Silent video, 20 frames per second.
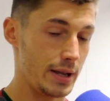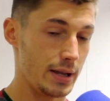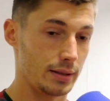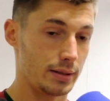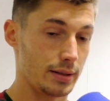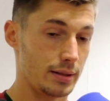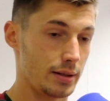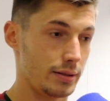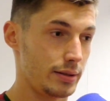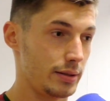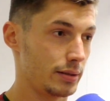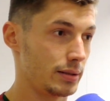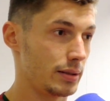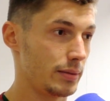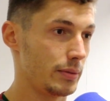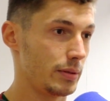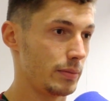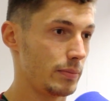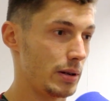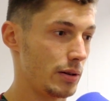Tak, na razie
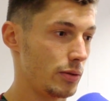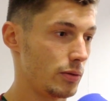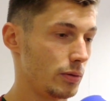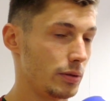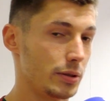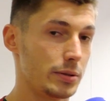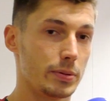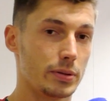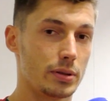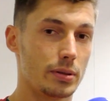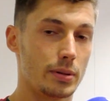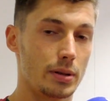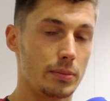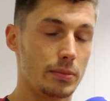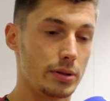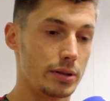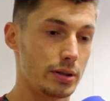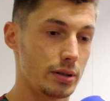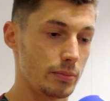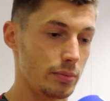chcemy chyba ochłonąć po tym
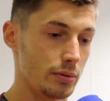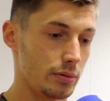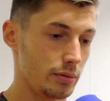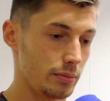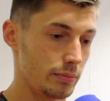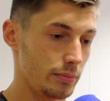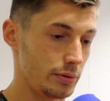remisie, bo,